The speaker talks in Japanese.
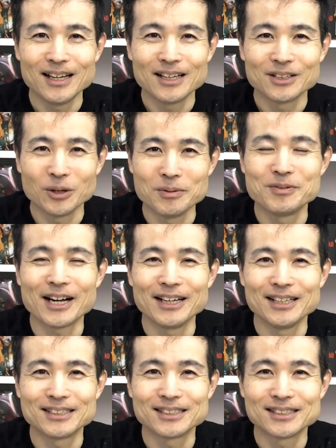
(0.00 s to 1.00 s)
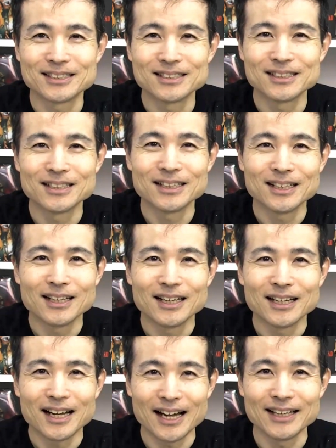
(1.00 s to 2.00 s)
興味深いです。
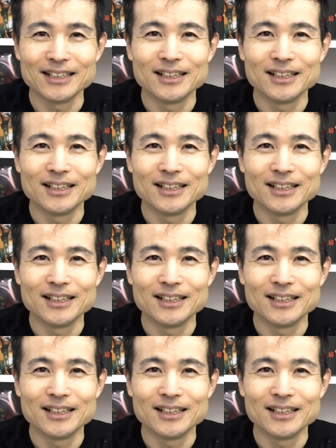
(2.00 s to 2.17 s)
はい、